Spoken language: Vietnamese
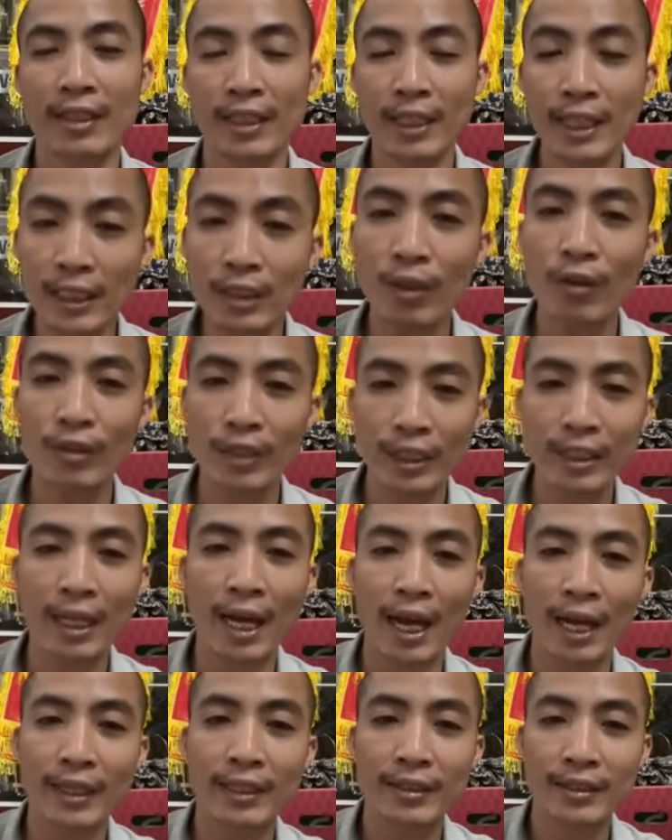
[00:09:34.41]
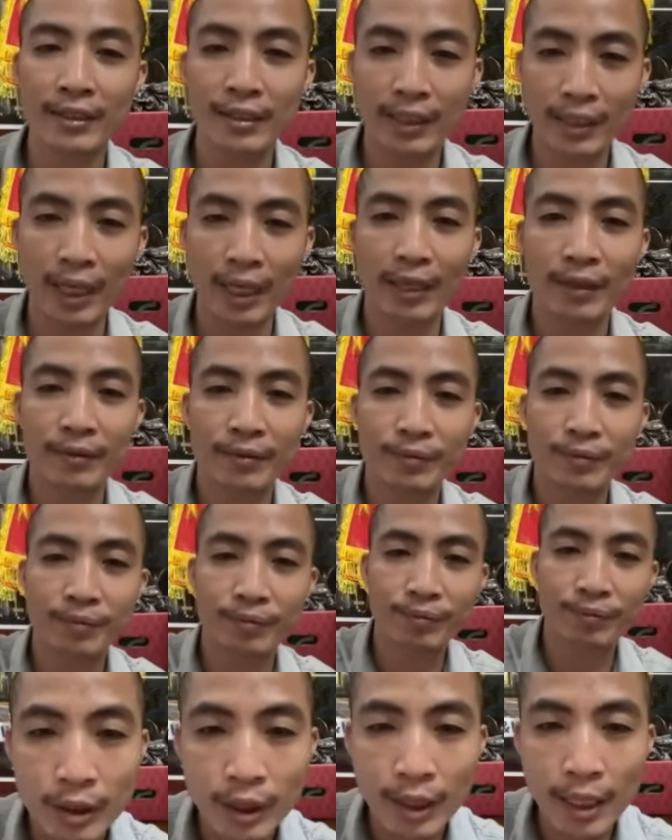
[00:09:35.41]
ít có con thành tài thấy chưa
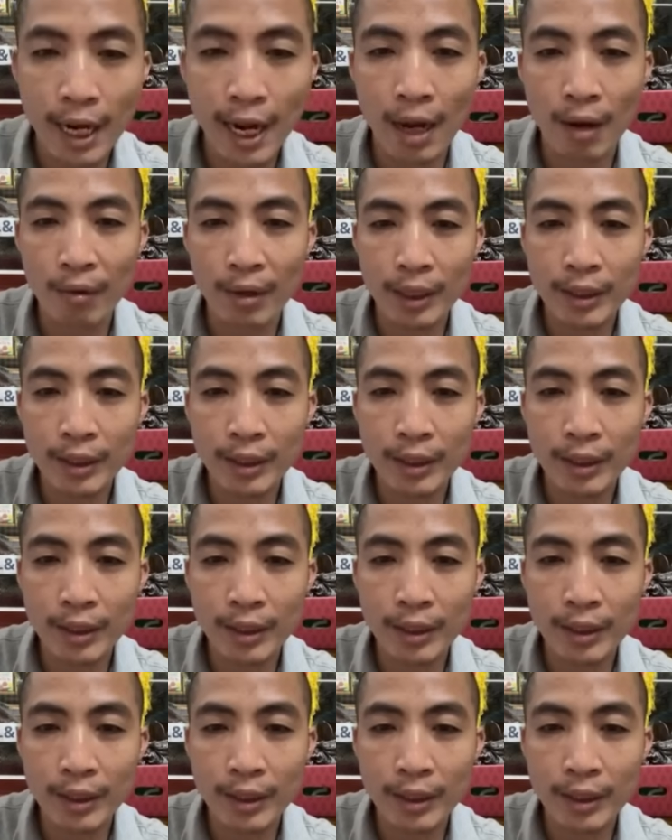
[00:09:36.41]
nhân đào